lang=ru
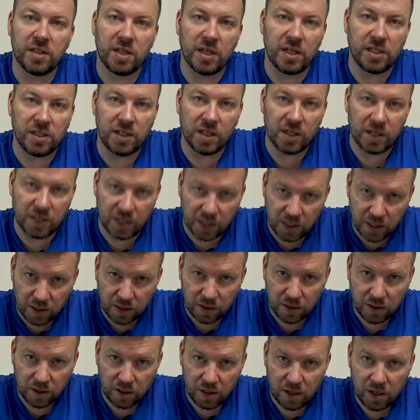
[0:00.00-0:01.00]
этих игр
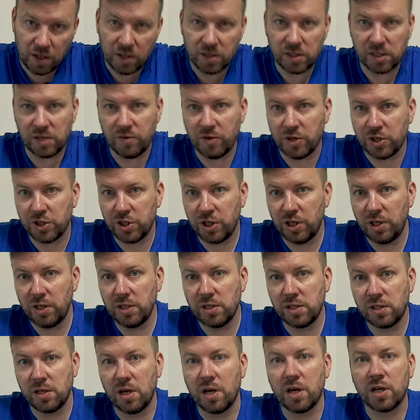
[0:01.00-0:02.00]

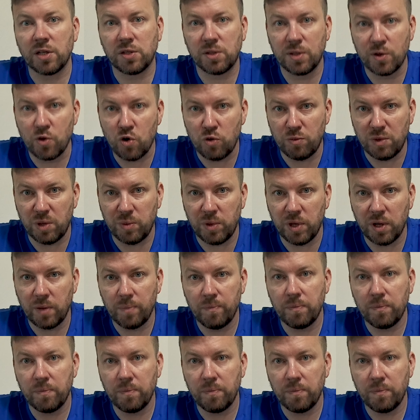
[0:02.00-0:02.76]
завершились разгромами.